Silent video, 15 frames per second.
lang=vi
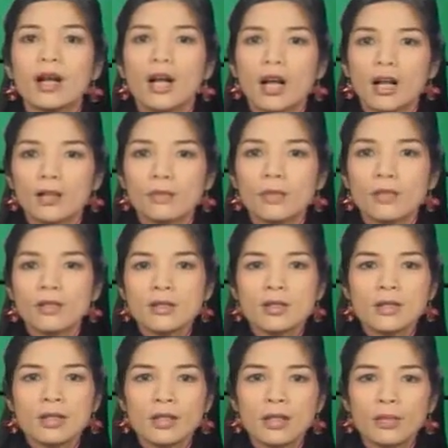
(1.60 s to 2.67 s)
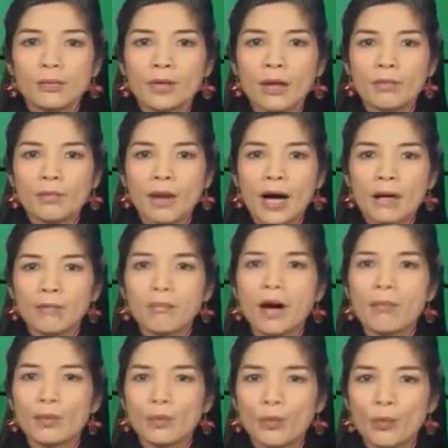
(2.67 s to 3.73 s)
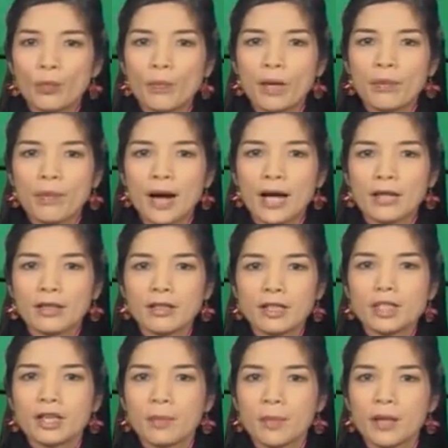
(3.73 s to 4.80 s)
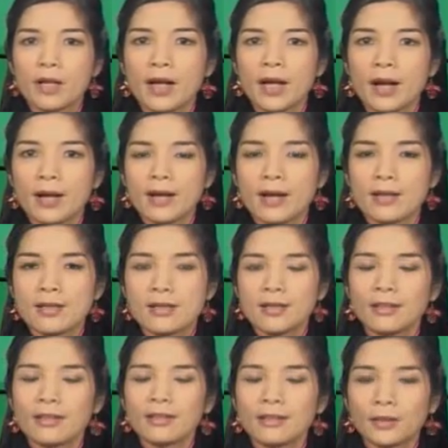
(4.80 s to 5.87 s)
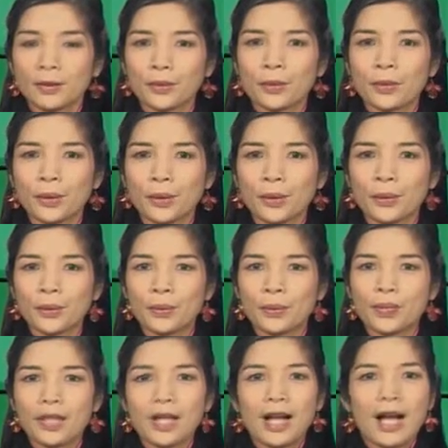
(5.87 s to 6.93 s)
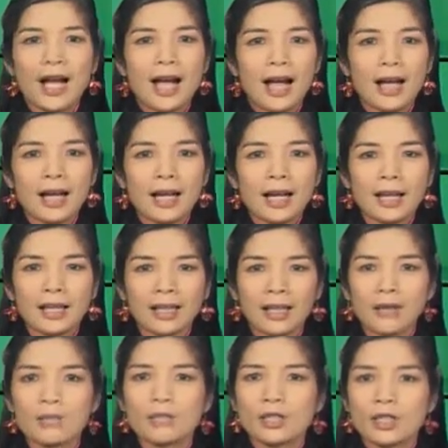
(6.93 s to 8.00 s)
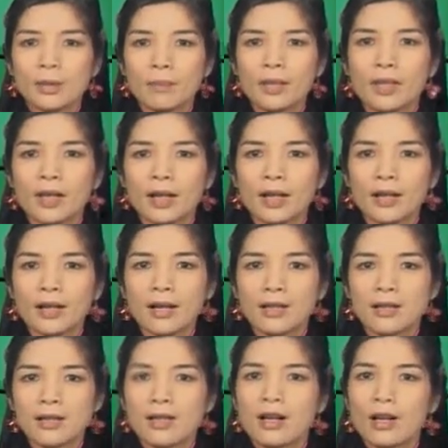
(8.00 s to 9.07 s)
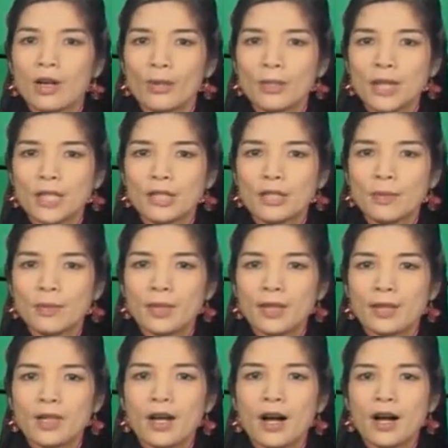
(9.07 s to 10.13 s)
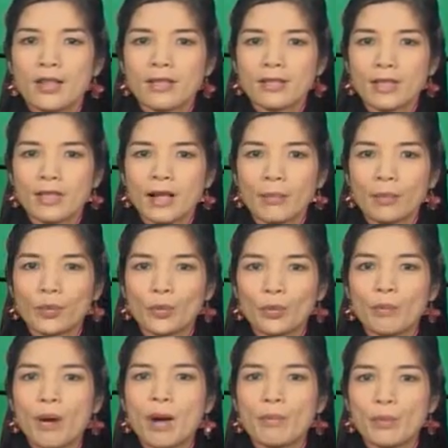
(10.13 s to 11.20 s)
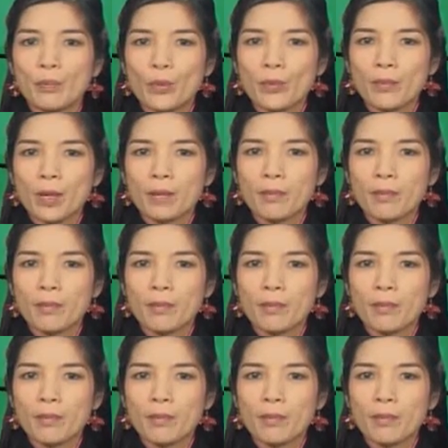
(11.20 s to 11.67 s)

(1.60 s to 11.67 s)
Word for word: Airbus ký hợp đồng bán 31 máy bay cho Japan Airlines đến từ Tokyo. Hãng hàng không Japan Airlines hôm nay cho biết họ sẽ đặt mua 31 máy